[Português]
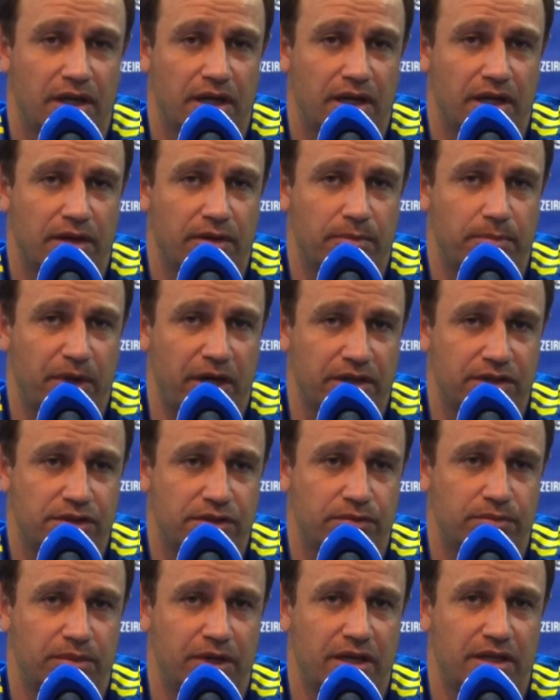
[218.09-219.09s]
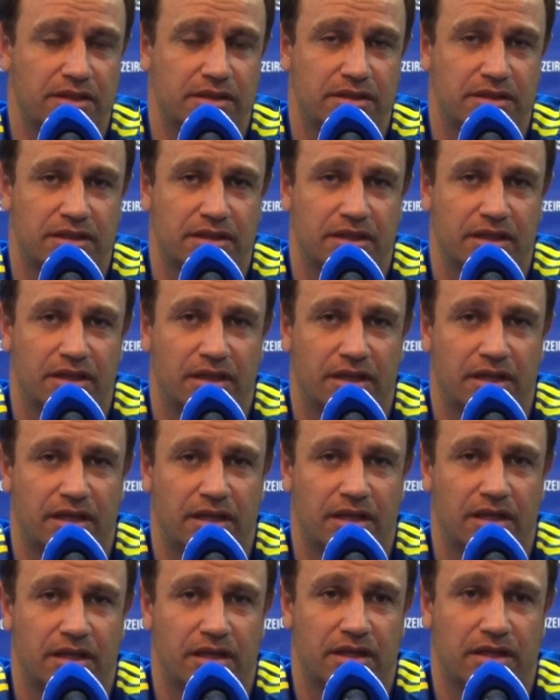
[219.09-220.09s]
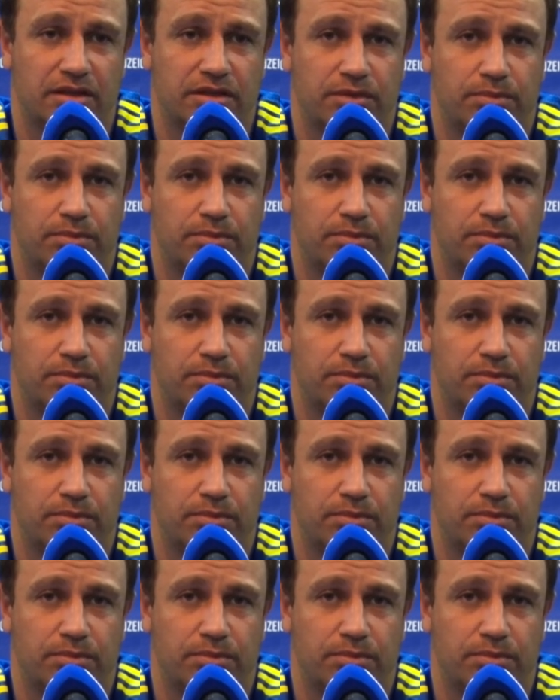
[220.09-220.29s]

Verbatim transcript: É, partiu mais é,